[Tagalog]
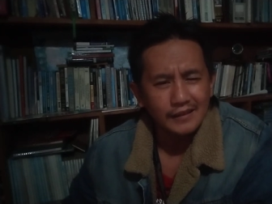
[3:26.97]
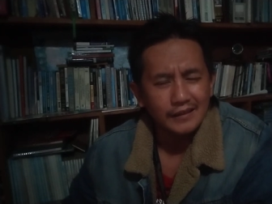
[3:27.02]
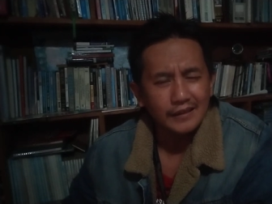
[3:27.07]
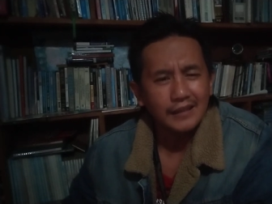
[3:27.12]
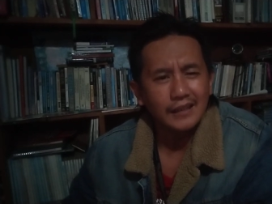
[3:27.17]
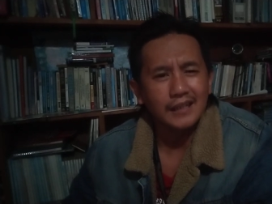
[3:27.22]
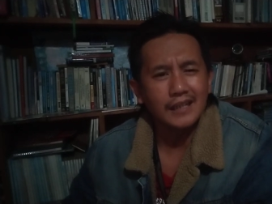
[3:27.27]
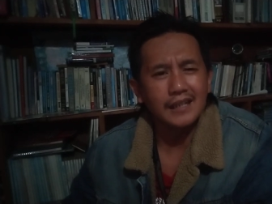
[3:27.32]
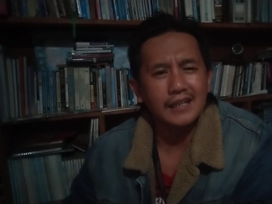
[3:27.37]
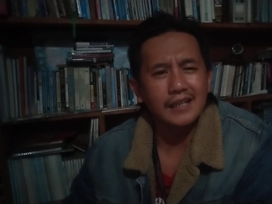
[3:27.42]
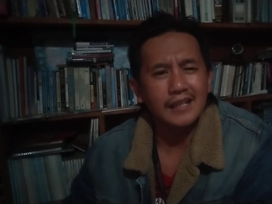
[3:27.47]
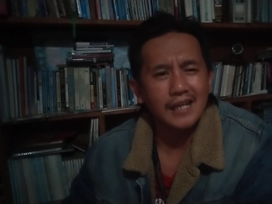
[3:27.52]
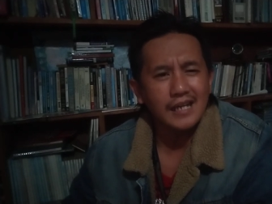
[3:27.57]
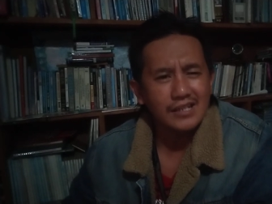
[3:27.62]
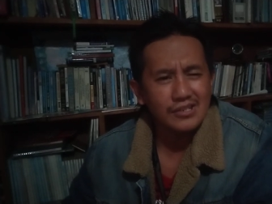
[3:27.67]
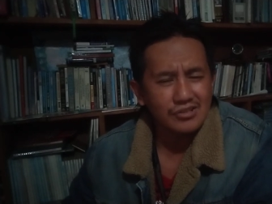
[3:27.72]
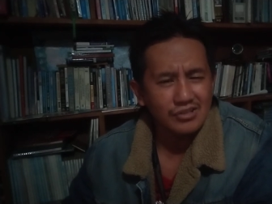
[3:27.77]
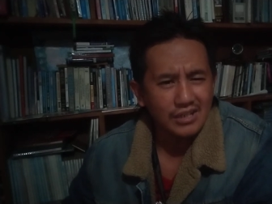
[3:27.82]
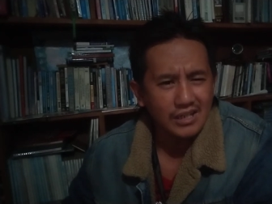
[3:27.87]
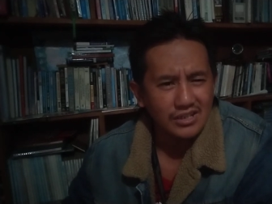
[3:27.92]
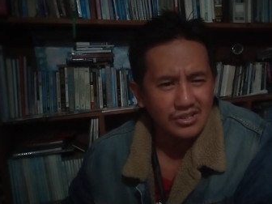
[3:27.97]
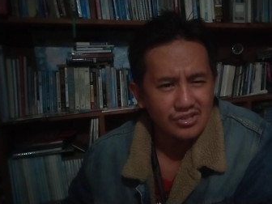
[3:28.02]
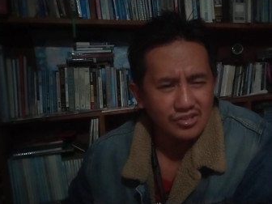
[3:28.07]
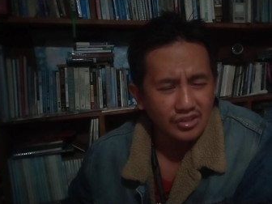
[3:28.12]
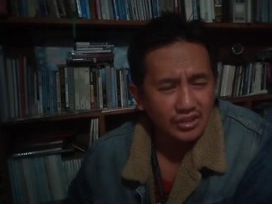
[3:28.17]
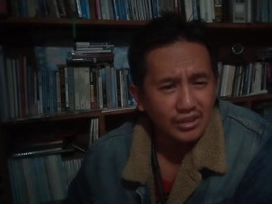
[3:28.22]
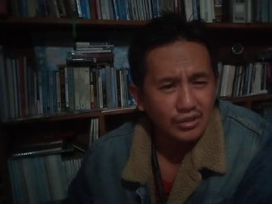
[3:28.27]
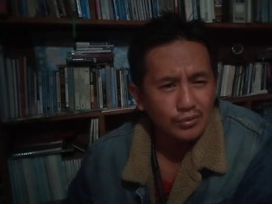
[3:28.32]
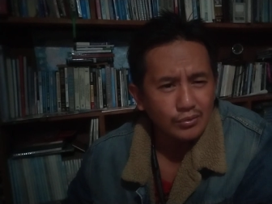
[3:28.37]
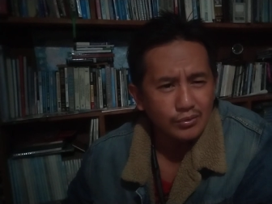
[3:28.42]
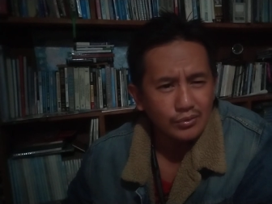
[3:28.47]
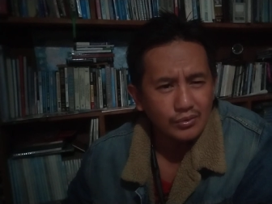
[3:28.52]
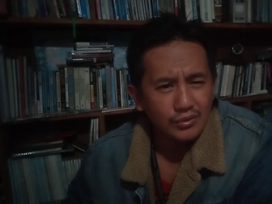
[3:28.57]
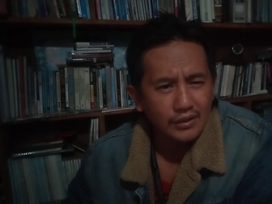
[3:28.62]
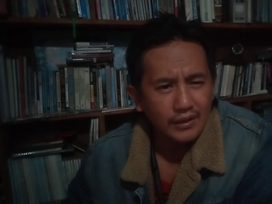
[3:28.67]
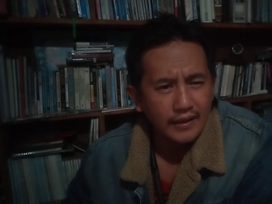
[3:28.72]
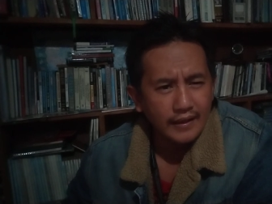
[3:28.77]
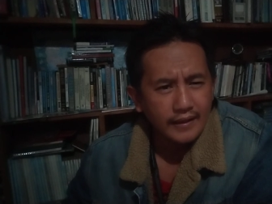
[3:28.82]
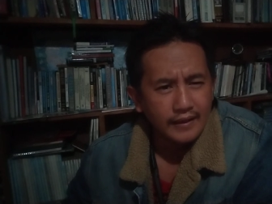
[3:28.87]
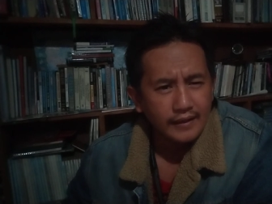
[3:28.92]
ti kinaasiasino,
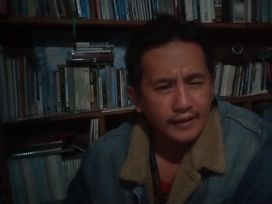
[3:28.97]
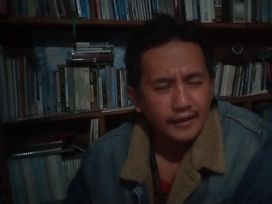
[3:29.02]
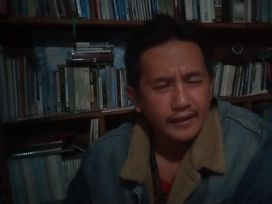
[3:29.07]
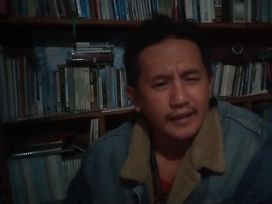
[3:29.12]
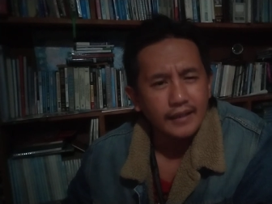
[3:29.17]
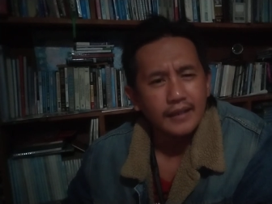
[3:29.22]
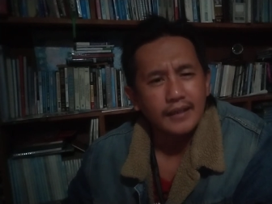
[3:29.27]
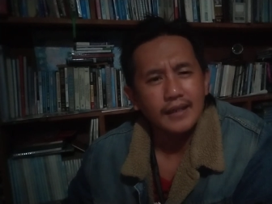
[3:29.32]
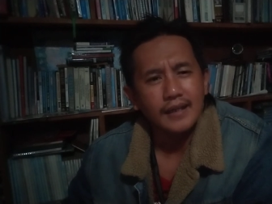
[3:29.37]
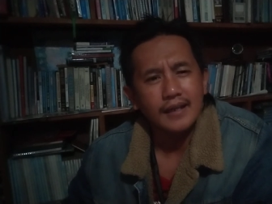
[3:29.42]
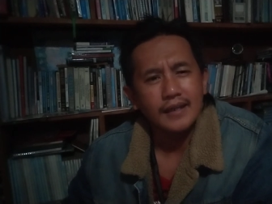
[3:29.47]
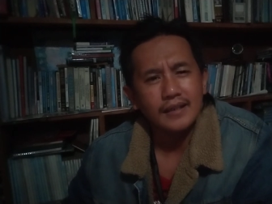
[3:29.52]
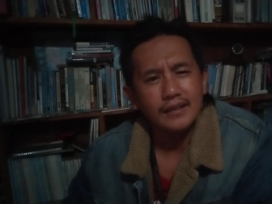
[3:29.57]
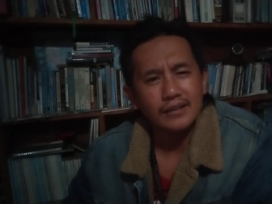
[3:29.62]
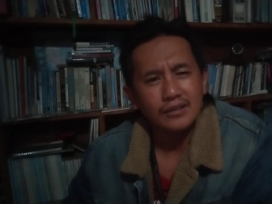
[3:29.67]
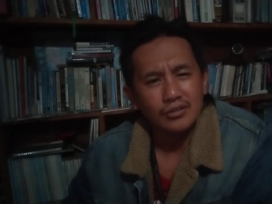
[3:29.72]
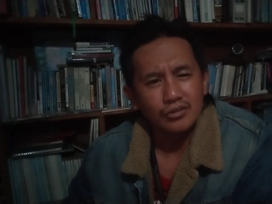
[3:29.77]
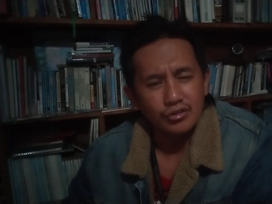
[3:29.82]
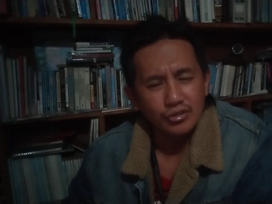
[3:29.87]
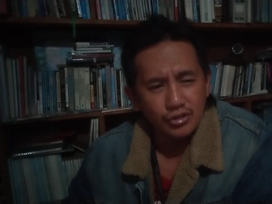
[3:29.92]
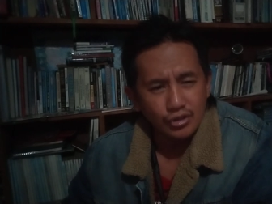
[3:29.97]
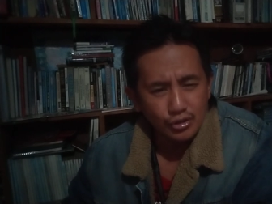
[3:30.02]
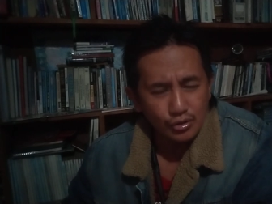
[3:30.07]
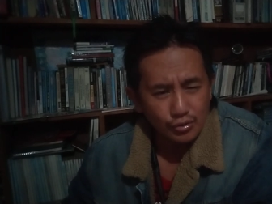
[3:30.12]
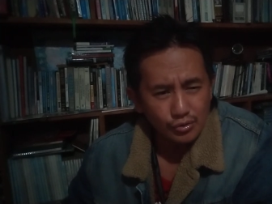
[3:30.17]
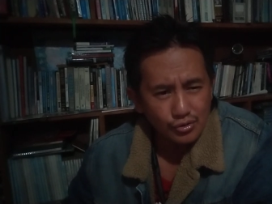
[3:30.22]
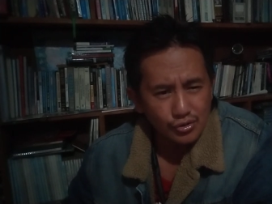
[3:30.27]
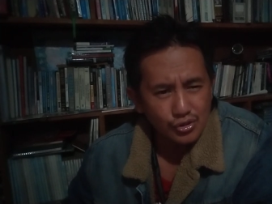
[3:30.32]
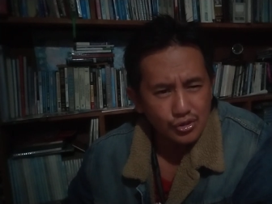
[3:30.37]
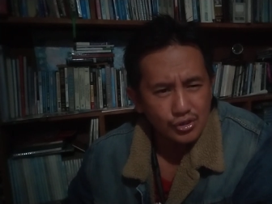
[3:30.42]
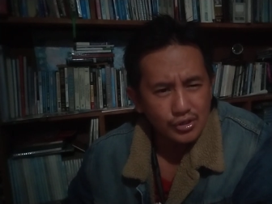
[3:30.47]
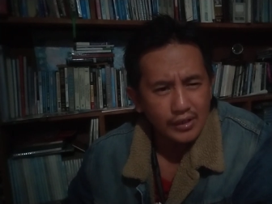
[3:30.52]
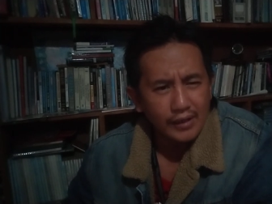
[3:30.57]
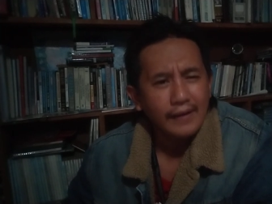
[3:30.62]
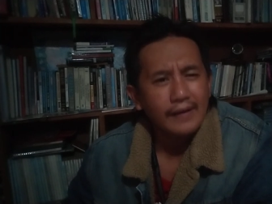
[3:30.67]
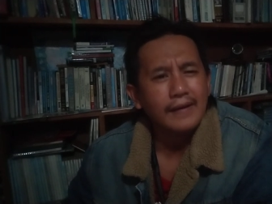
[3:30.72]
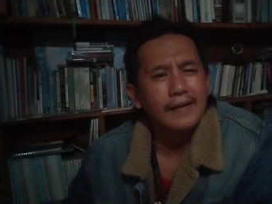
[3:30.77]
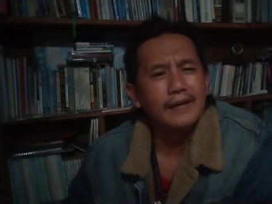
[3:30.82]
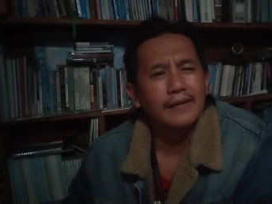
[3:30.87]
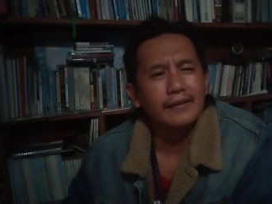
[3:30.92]
kina Dios,
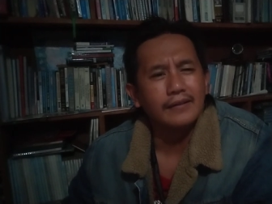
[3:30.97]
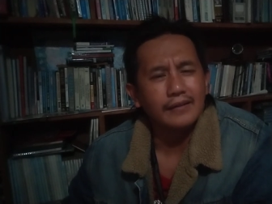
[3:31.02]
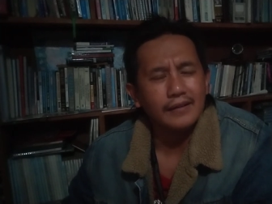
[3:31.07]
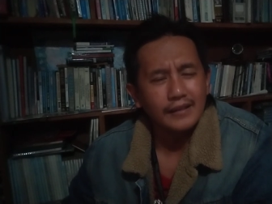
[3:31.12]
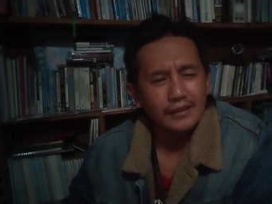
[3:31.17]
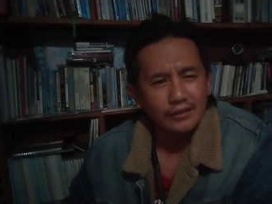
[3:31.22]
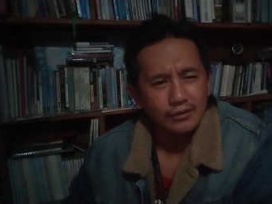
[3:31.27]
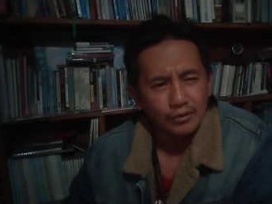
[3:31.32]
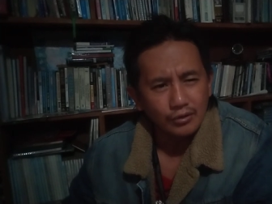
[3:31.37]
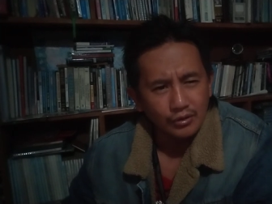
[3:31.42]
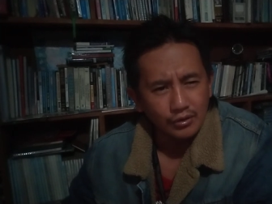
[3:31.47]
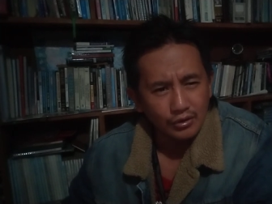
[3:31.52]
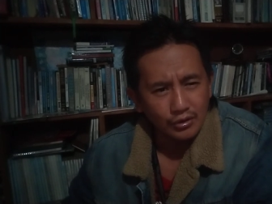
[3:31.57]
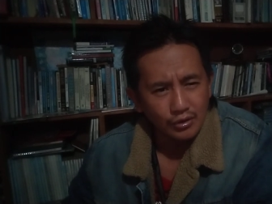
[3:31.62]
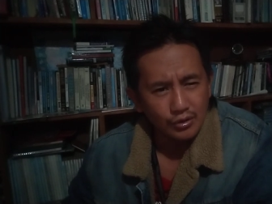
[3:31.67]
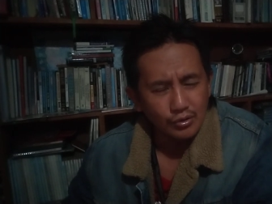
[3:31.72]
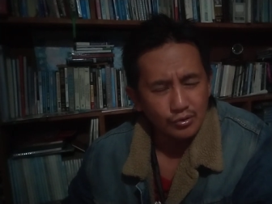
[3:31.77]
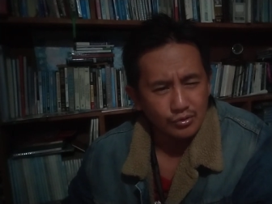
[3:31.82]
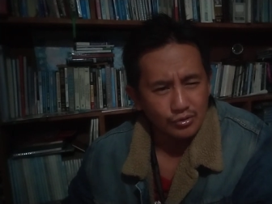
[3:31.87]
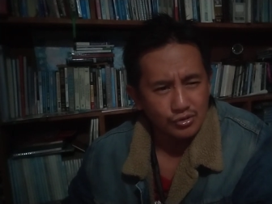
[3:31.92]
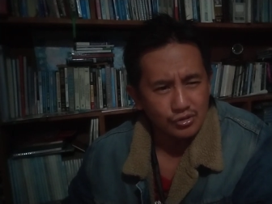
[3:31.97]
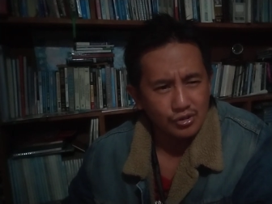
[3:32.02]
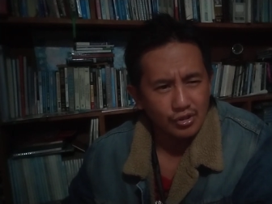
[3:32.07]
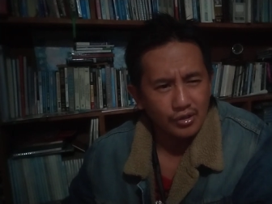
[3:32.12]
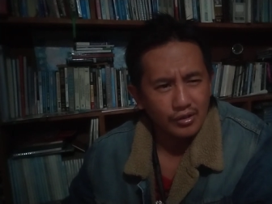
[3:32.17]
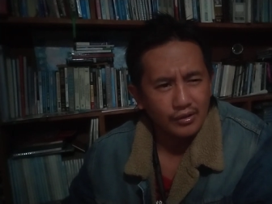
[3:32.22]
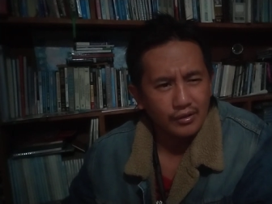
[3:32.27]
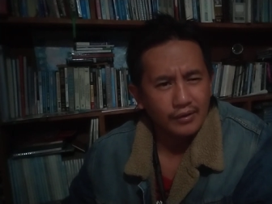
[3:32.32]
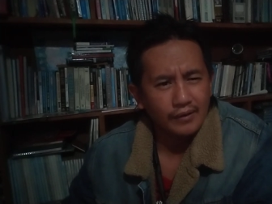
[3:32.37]
dayti Dios,